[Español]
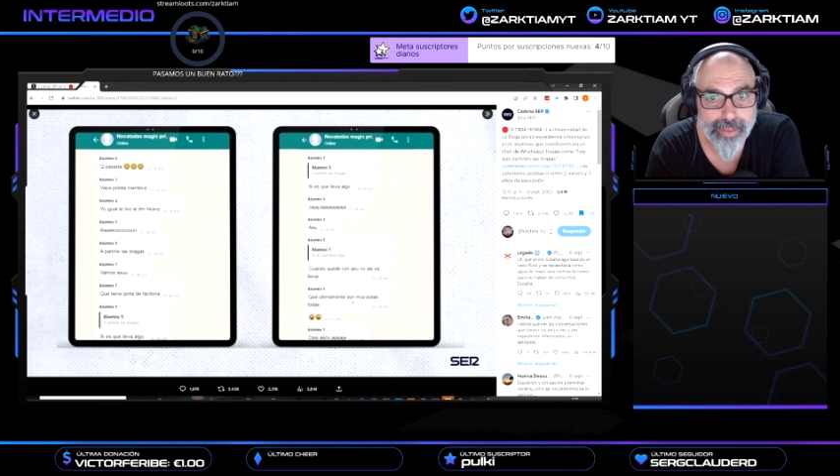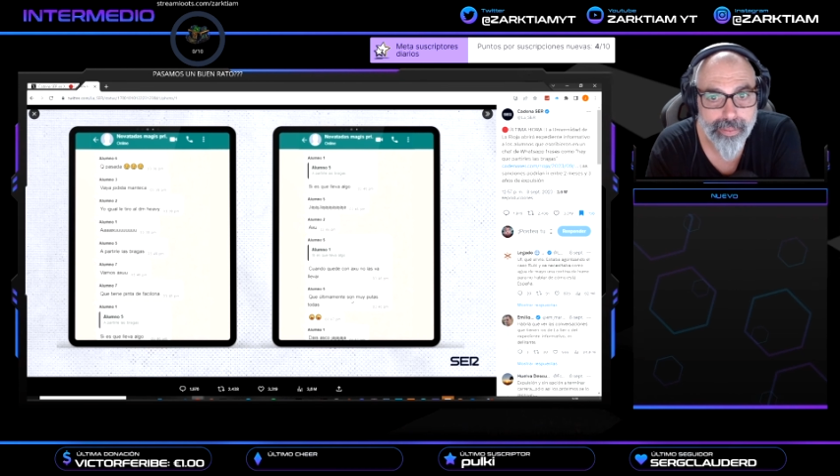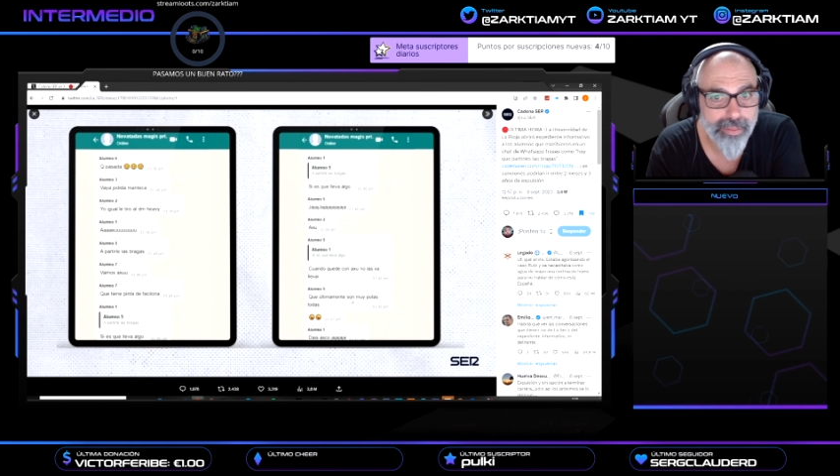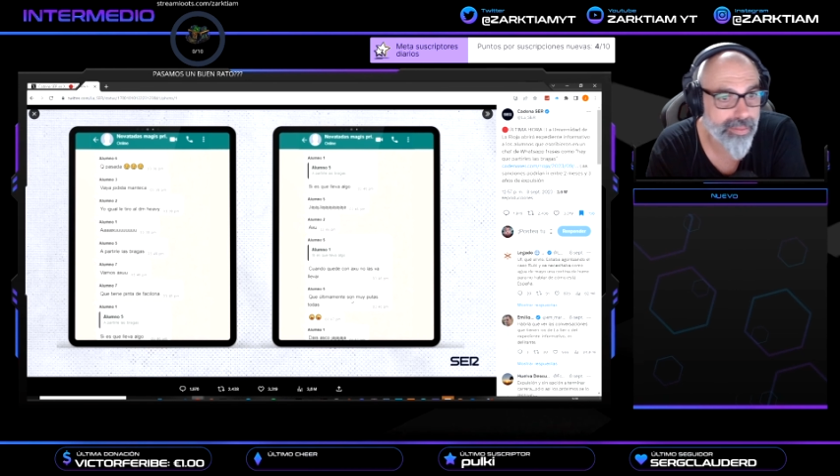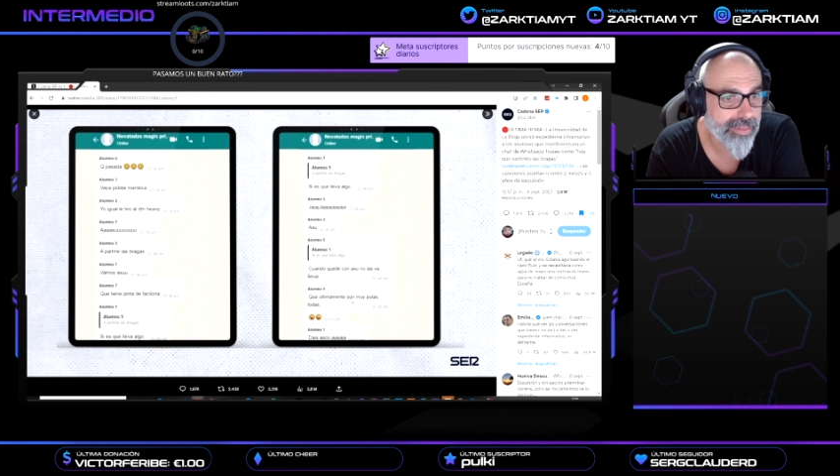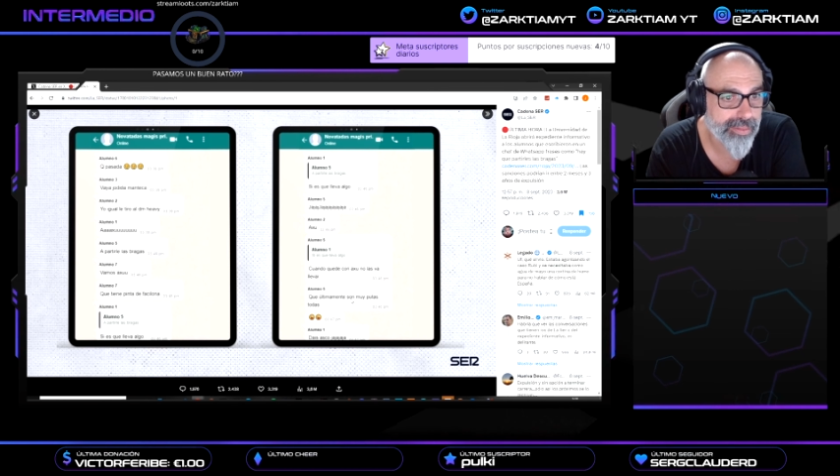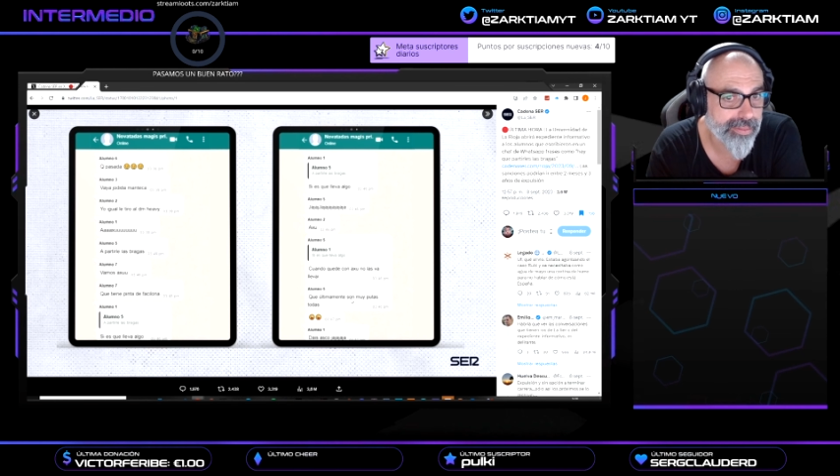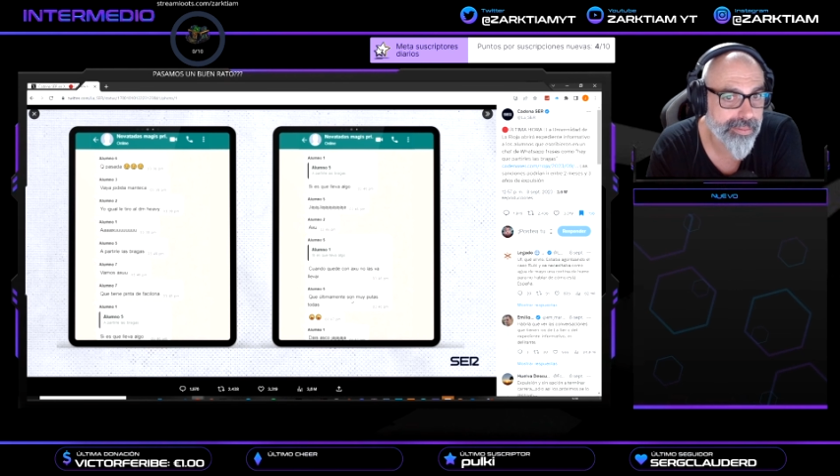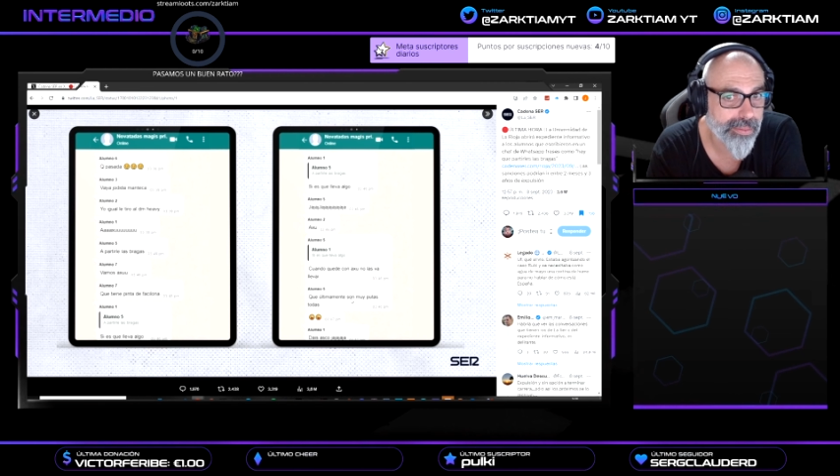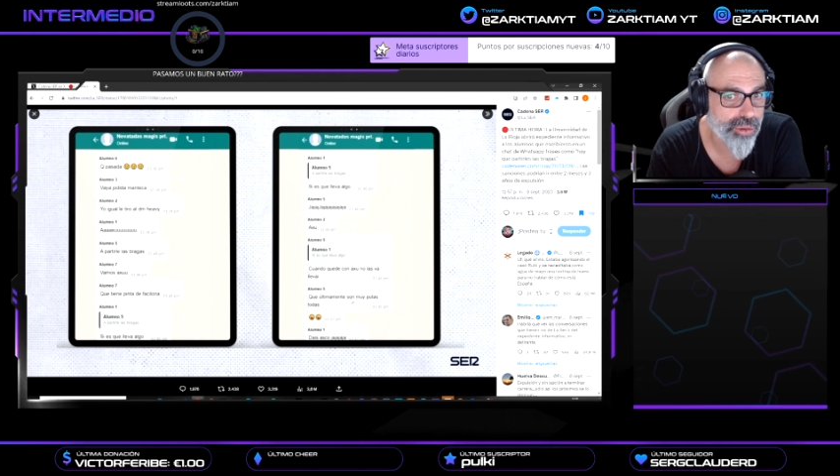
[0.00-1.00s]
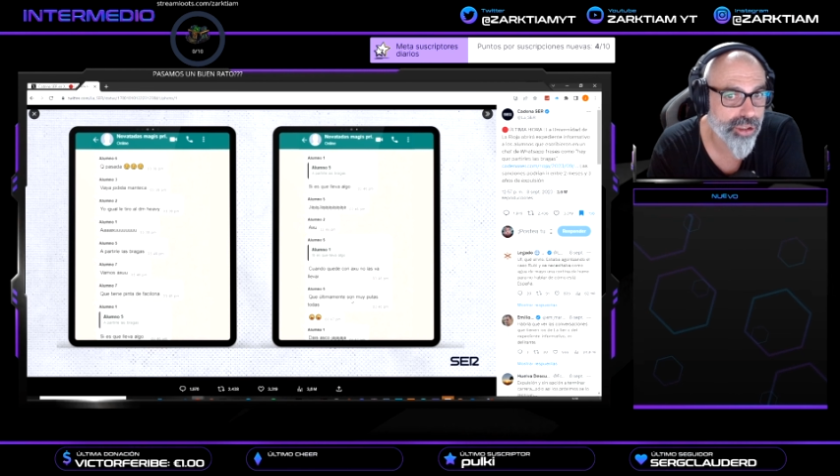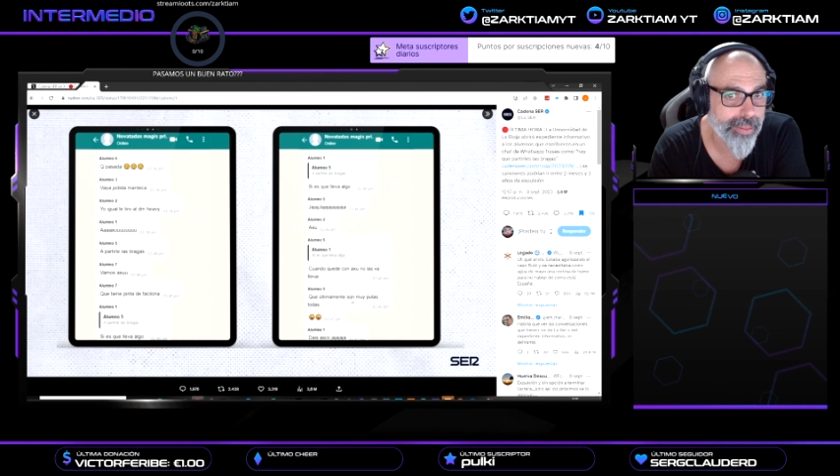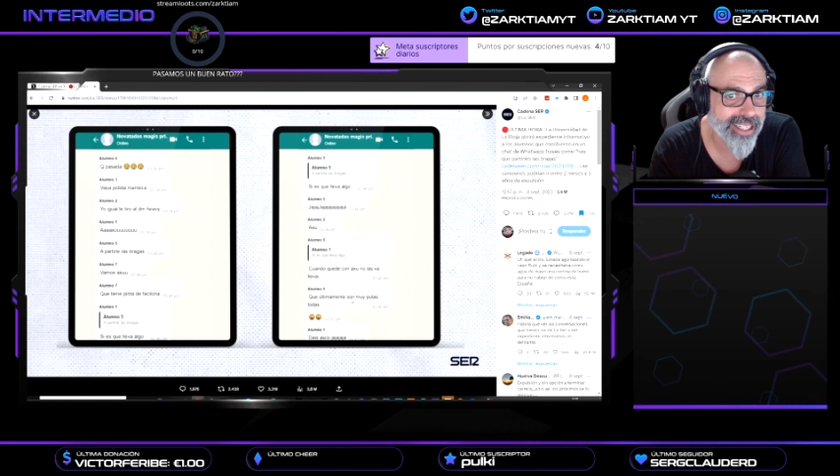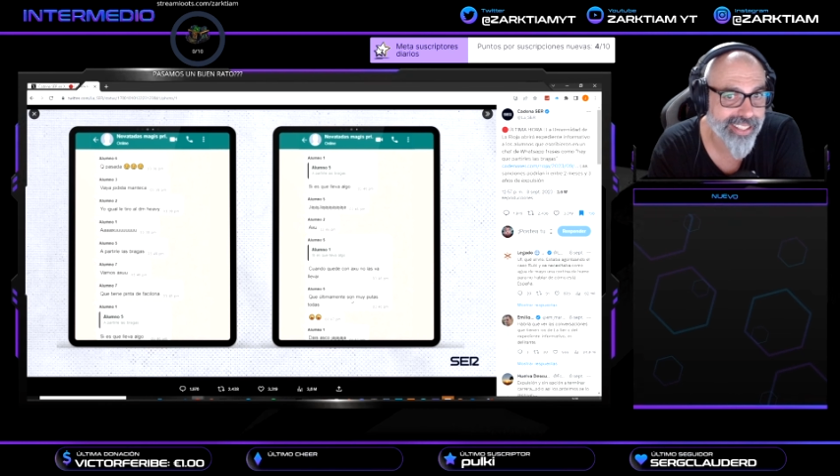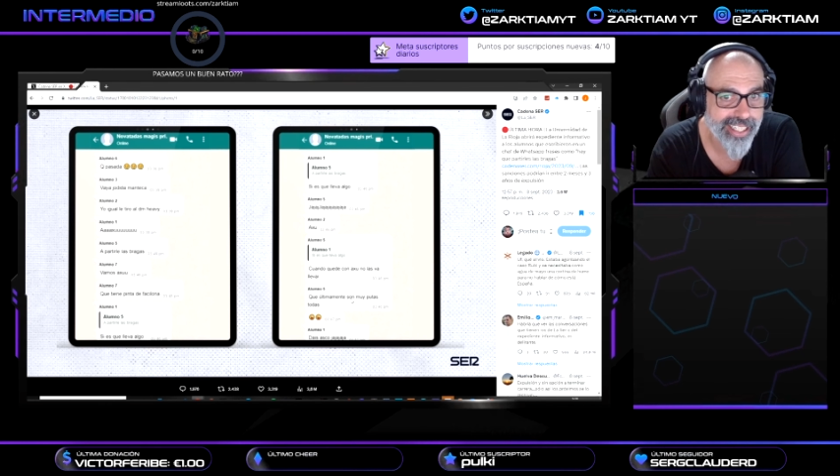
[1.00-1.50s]
mucho
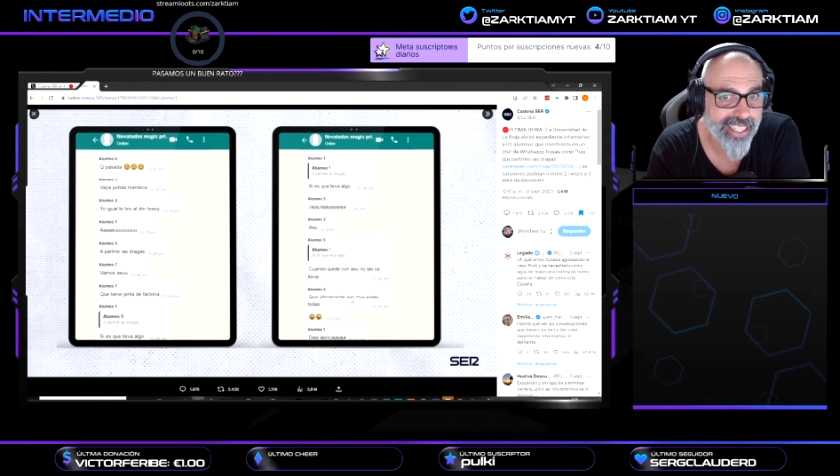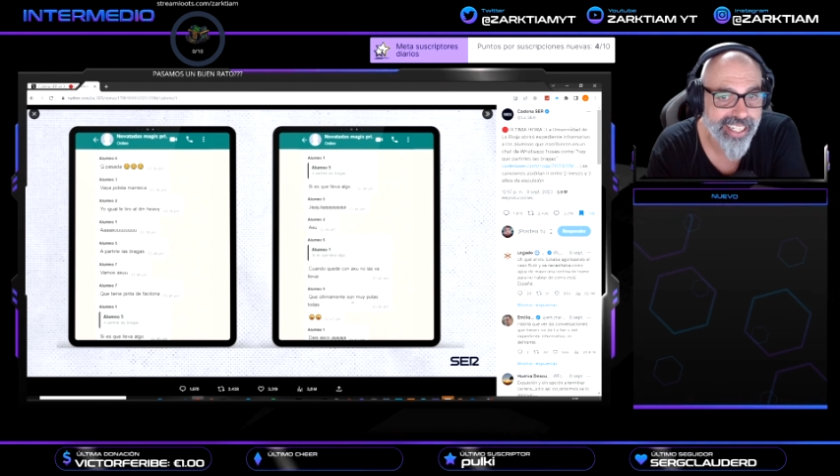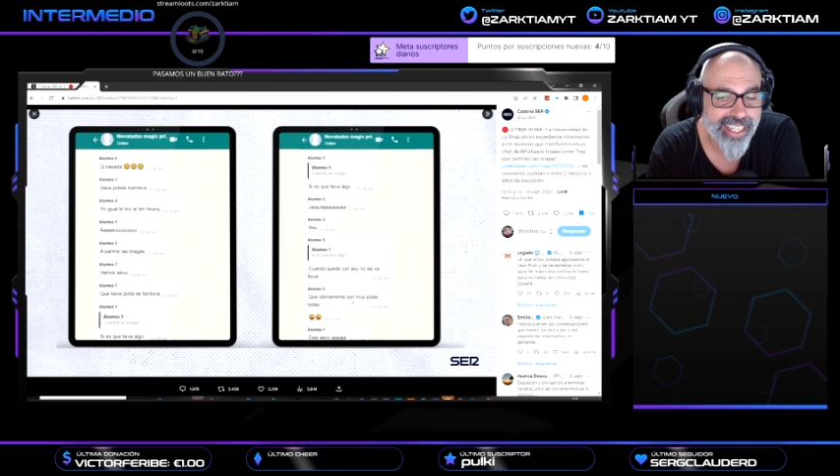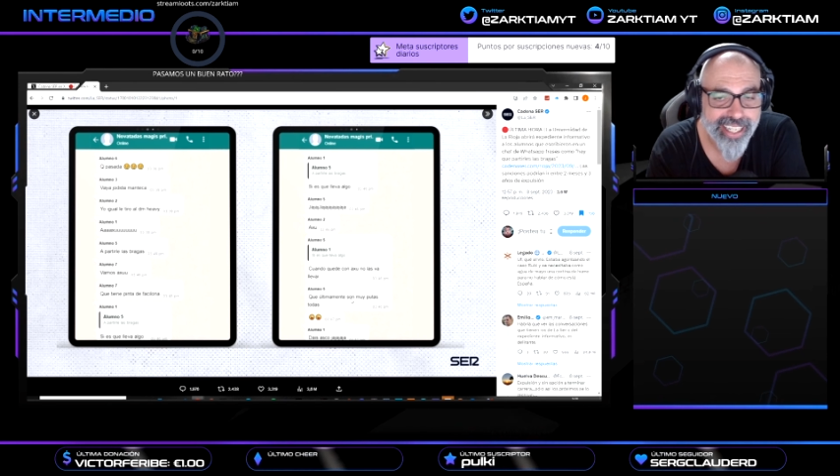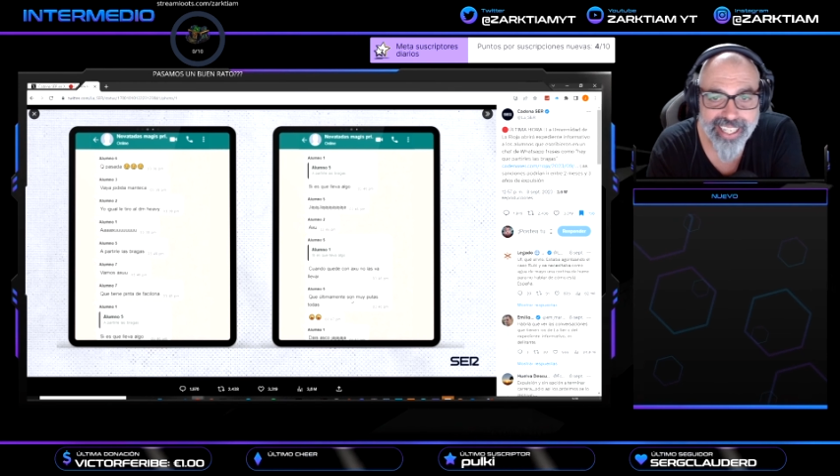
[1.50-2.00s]
más que,